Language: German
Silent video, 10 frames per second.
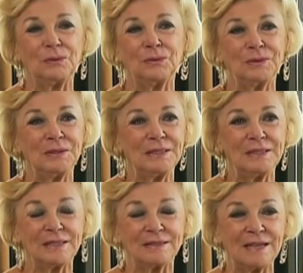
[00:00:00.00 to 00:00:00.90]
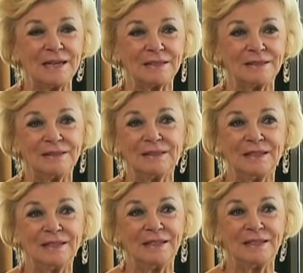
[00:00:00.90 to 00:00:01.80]
und sagen,
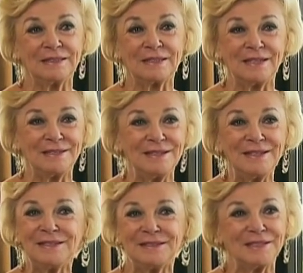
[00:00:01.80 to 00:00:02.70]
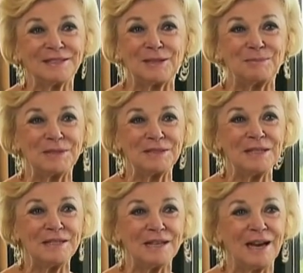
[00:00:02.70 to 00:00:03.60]
es geht nicht, das gibt es
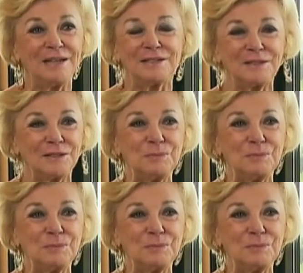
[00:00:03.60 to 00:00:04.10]
nicht, alles ist